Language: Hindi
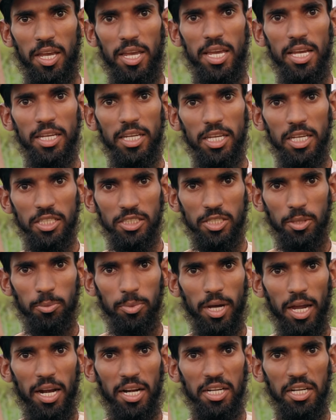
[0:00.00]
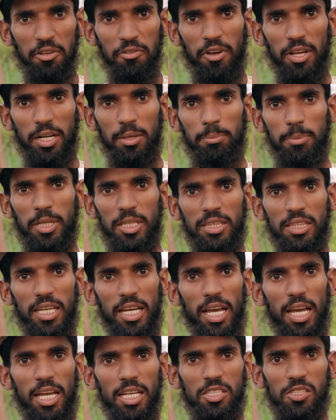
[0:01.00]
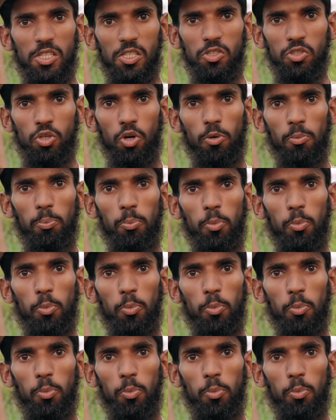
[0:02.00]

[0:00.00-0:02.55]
एक ही किस्म का एंटीवेनम बनता है जिसको